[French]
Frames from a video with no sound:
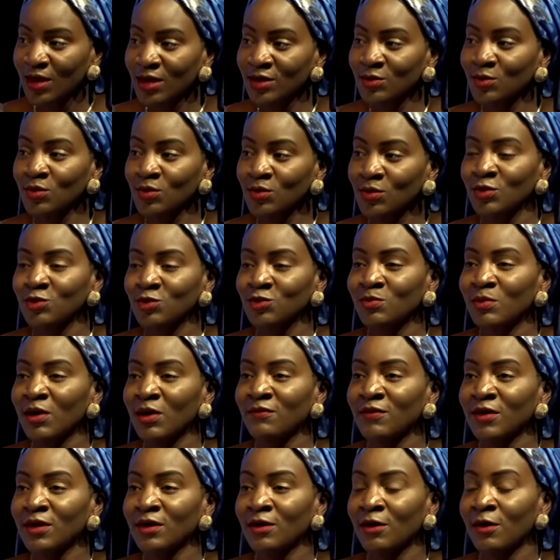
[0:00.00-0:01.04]
Et donc, tu
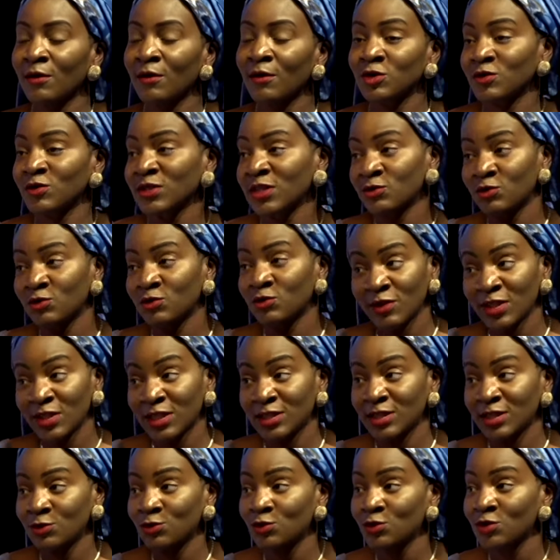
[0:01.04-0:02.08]
m'avais, je sais que tu as fait
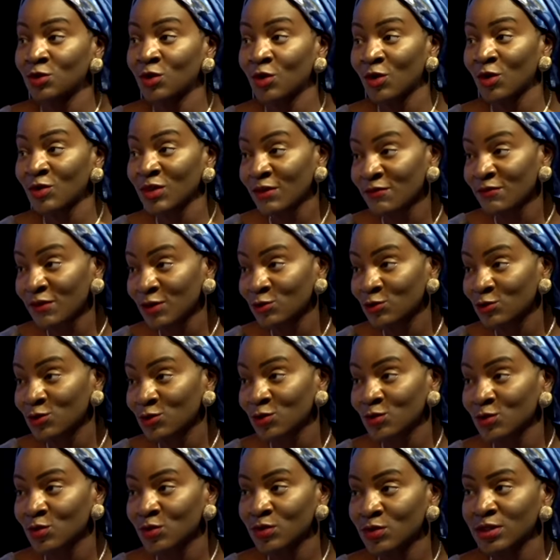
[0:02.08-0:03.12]
tes études en Afrique du
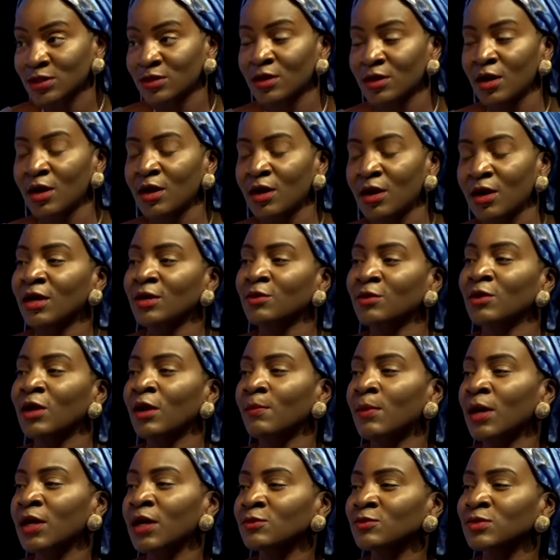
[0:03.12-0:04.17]
Sud aussi, et que
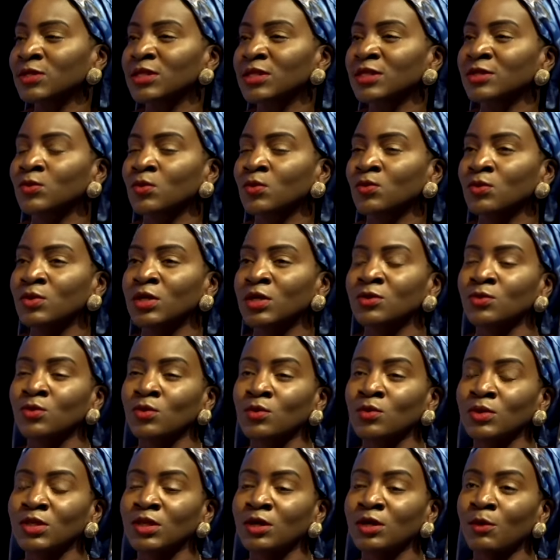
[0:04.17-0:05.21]
là-bas aussi, ils ont ils
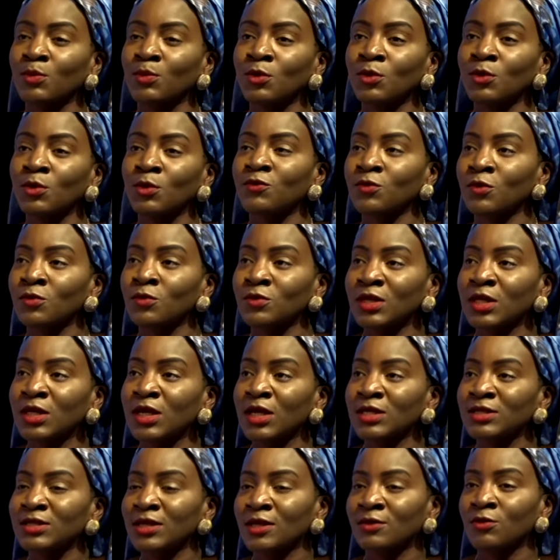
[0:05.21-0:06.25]
ont été un peu confrontés
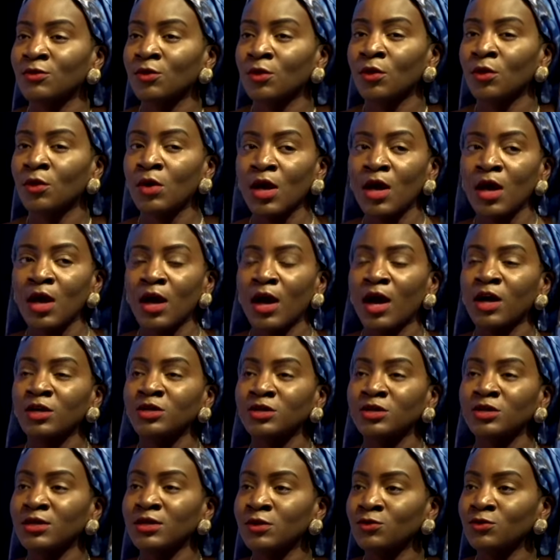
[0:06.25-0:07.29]
à cette euh,
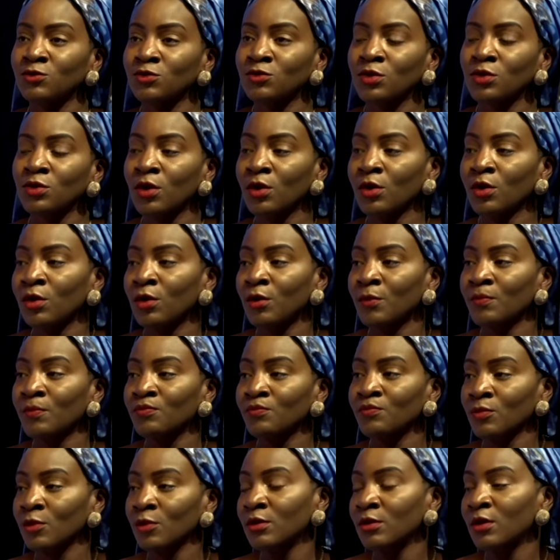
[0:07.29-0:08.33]
architecture
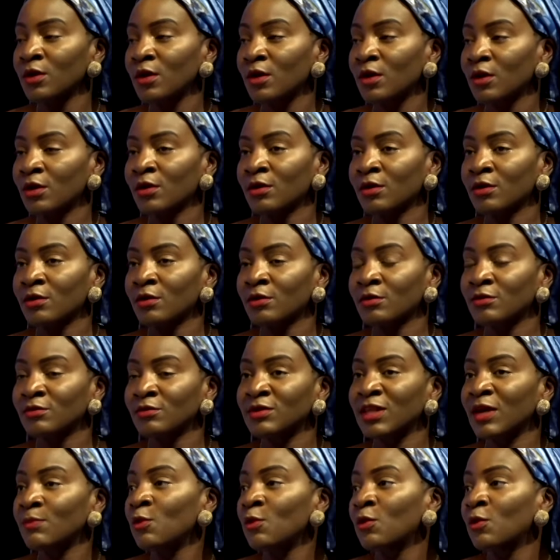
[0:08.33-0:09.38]
euh, euh,
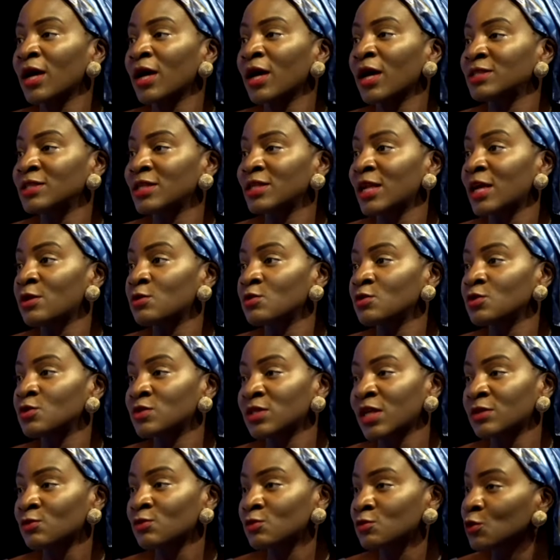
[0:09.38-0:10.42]
démocratique,
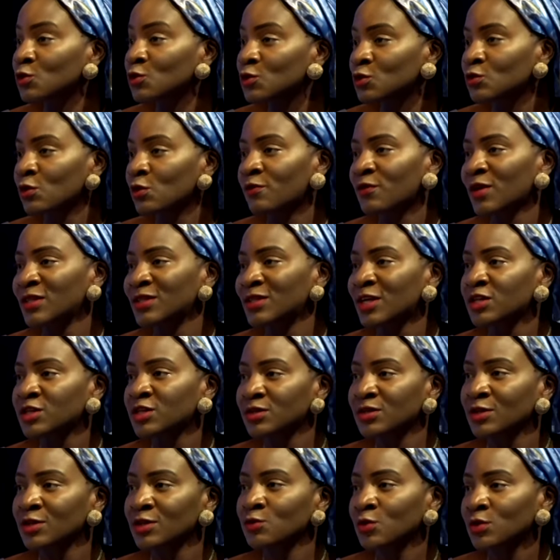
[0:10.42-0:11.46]
cette notion en fait
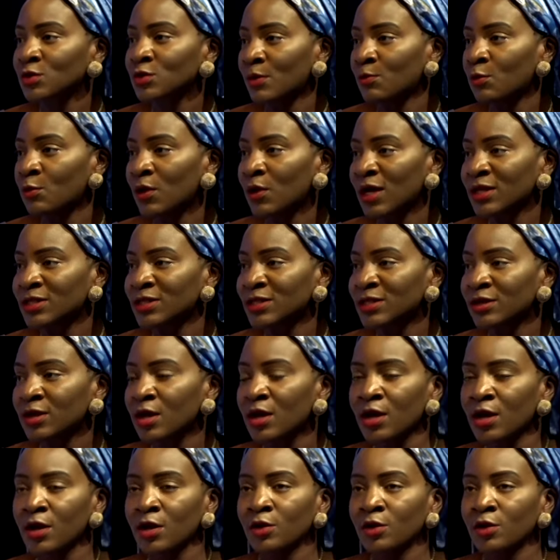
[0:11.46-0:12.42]
d'architecture démocratique.